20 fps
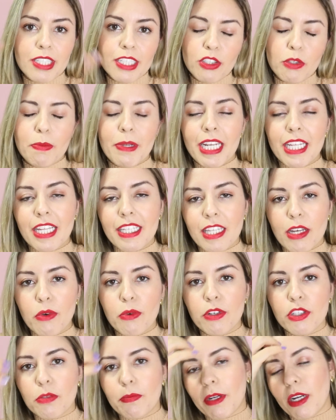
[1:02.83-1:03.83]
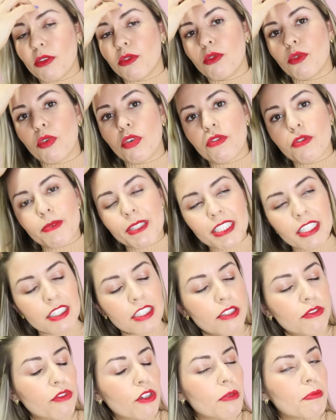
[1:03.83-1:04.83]
tanto para Natal quanto para Ano Novo, mas
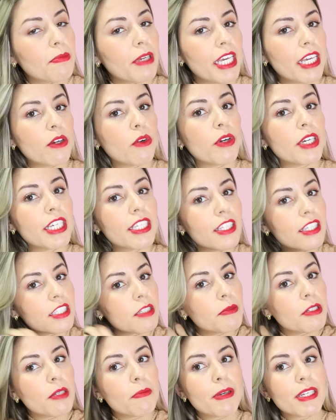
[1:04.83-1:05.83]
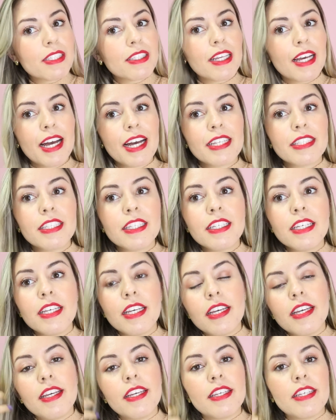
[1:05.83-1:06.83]
assim, foi bem corrida semana passada.
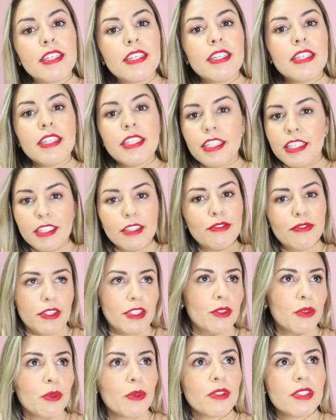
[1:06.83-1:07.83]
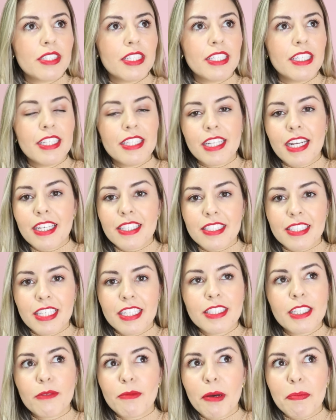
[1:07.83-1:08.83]
E, enfim, não consegui
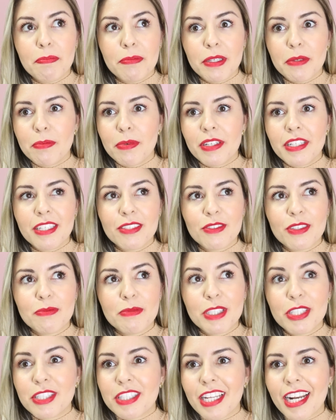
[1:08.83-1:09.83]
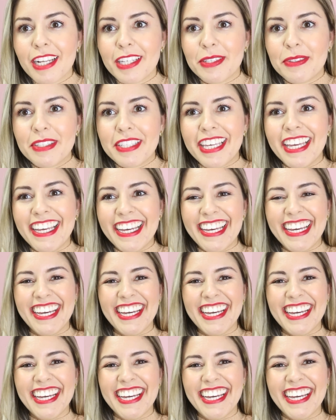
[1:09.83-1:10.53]
trazer, tem uma pipa ali, me distraiu aqui.